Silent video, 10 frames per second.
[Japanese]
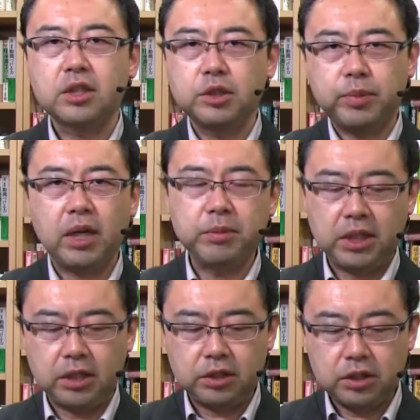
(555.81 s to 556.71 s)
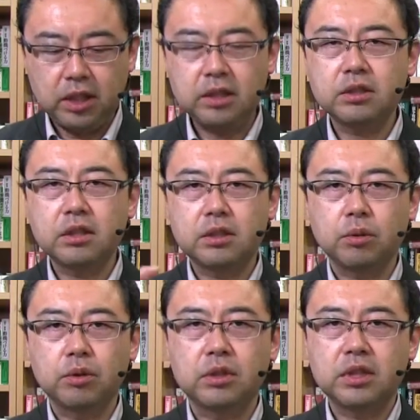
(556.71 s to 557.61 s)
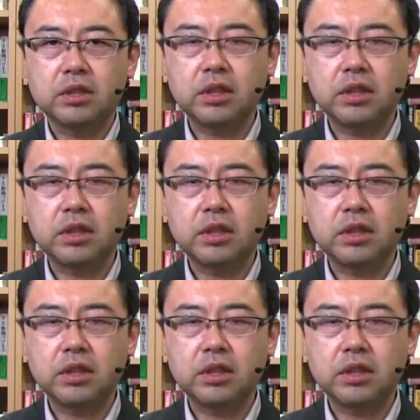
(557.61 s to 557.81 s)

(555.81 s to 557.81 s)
スーパーみたいにしてその